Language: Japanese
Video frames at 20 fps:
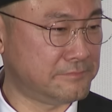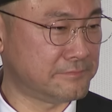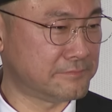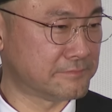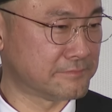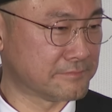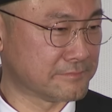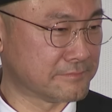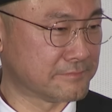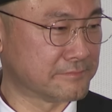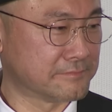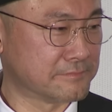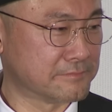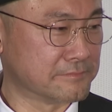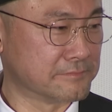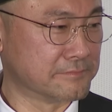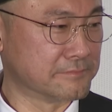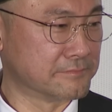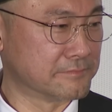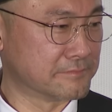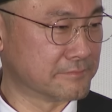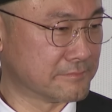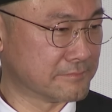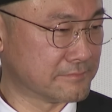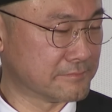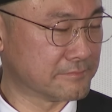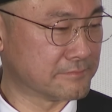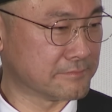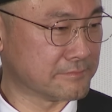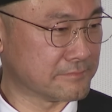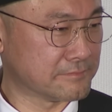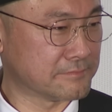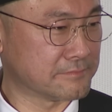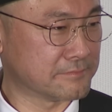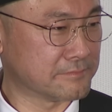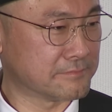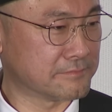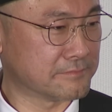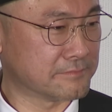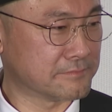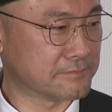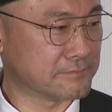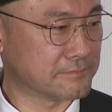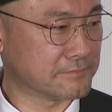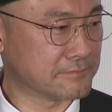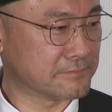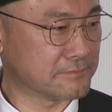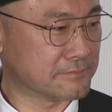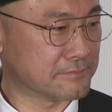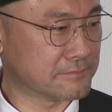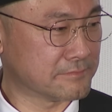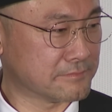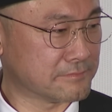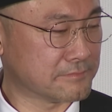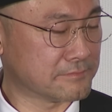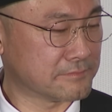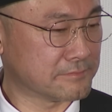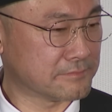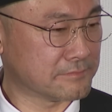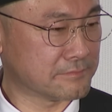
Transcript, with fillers: たくさんできたら嬉しいですそして